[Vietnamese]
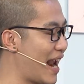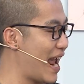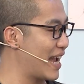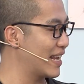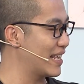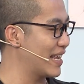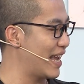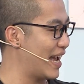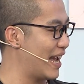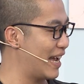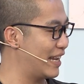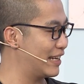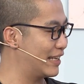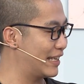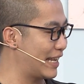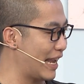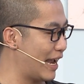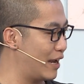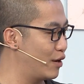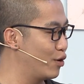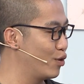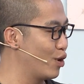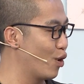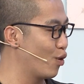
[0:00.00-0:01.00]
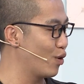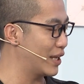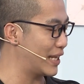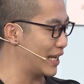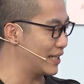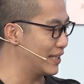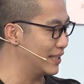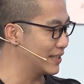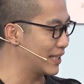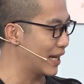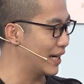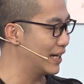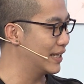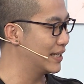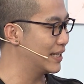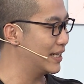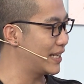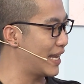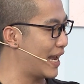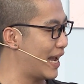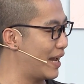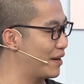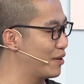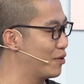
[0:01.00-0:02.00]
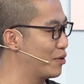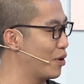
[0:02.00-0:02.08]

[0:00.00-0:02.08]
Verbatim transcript: ráng nha. Trái đu đủ là trái thứ tư nữa nha.